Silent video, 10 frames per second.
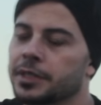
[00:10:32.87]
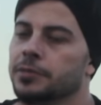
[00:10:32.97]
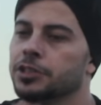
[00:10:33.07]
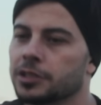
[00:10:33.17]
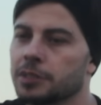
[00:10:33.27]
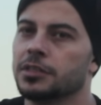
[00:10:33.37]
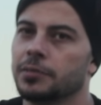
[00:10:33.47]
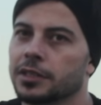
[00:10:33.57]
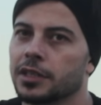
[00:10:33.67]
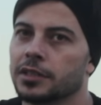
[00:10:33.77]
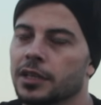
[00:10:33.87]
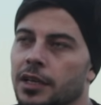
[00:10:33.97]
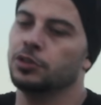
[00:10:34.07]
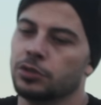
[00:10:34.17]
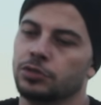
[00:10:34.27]
benim çıktığım zamanlarda
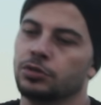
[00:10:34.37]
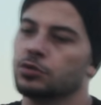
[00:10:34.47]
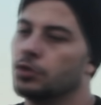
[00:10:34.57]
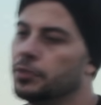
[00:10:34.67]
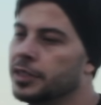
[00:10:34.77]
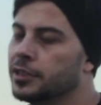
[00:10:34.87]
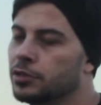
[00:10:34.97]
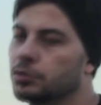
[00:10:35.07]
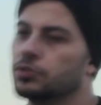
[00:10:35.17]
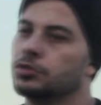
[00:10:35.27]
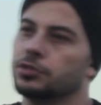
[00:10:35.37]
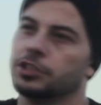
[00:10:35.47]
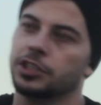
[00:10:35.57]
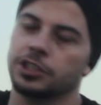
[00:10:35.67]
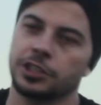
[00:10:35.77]
video atıyoruz, omegle atıyoruz,
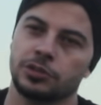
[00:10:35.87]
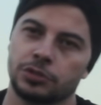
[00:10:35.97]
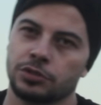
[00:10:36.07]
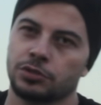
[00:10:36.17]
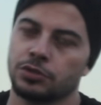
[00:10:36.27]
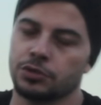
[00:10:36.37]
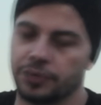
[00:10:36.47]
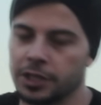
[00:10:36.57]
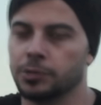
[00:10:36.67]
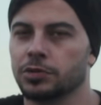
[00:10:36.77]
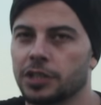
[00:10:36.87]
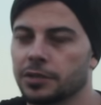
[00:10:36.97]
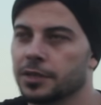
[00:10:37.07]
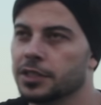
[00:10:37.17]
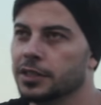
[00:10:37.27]
işte içerik üretiyoruz. Facebook
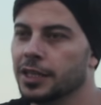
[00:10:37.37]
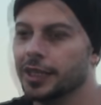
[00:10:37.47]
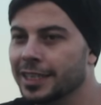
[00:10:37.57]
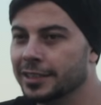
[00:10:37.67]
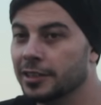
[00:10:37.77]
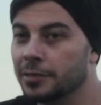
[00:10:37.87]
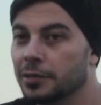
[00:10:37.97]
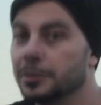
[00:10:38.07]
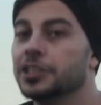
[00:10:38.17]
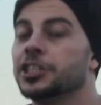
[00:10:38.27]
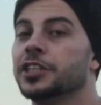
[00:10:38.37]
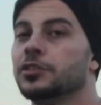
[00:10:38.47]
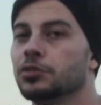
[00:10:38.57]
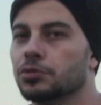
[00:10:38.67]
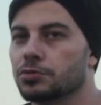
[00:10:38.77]
sayfasında reklam almaya
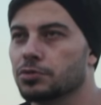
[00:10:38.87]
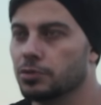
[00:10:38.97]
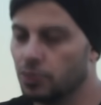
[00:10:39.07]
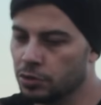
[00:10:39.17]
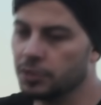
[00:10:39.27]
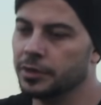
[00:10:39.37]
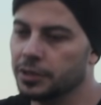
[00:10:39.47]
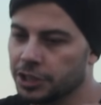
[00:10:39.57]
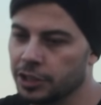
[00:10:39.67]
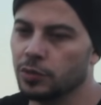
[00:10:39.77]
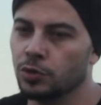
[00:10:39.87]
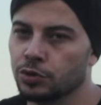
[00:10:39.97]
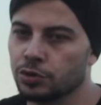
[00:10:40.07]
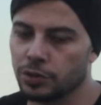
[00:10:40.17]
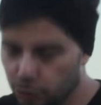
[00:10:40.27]
çekiniyoruz. O zamanın şeyi
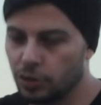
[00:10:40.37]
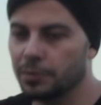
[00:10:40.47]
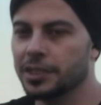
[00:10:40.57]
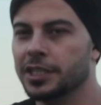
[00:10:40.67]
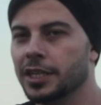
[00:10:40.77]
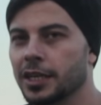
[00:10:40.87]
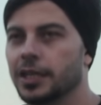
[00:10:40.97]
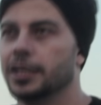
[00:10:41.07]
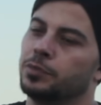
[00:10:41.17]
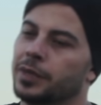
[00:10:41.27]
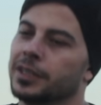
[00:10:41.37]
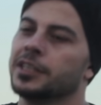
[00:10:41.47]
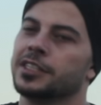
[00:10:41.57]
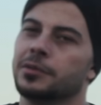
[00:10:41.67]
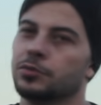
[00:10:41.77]
oydu. Şu an mesela bu para
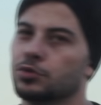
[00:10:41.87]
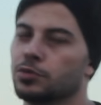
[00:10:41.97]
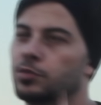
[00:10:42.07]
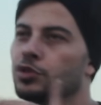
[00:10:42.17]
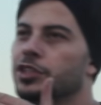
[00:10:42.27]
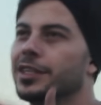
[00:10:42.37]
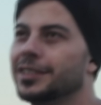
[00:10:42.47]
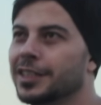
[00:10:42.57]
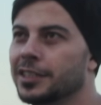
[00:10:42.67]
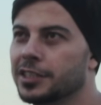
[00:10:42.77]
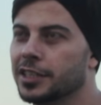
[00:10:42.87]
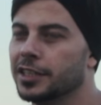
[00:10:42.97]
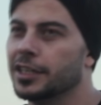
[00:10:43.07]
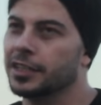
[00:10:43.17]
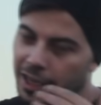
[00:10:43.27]
kazanmıyorsun bu işten diyen
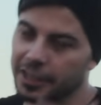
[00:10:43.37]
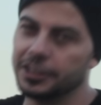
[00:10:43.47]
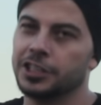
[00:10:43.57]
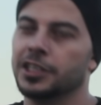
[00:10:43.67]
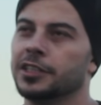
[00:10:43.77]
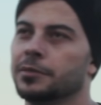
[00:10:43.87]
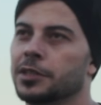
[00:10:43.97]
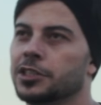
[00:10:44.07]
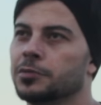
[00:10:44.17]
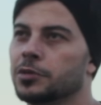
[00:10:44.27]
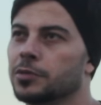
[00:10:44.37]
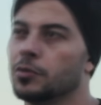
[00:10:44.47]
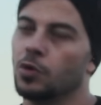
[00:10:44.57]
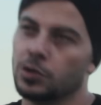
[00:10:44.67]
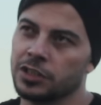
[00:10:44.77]
insanlar aynı kişilerden bahsetmiyorum
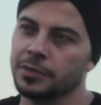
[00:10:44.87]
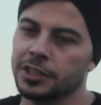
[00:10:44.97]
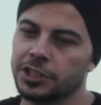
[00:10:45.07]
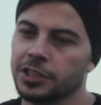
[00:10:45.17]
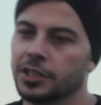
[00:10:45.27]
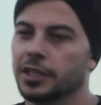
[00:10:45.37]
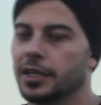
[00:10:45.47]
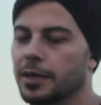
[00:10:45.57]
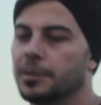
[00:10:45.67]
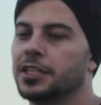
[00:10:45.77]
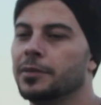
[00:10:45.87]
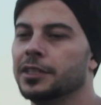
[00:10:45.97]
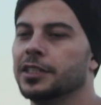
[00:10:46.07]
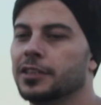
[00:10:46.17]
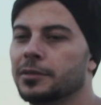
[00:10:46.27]
tabii. O zaman için Mesela
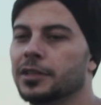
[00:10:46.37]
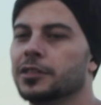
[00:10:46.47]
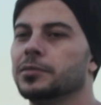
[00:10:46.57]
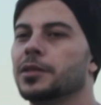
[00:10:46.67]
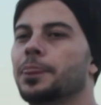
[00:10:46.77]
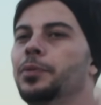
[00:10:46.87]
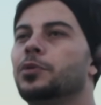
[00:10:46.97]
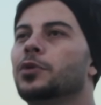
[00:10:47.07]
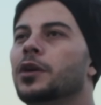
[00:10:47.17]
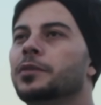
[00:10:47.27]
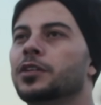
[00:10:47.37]
ben reklam aldığımda pı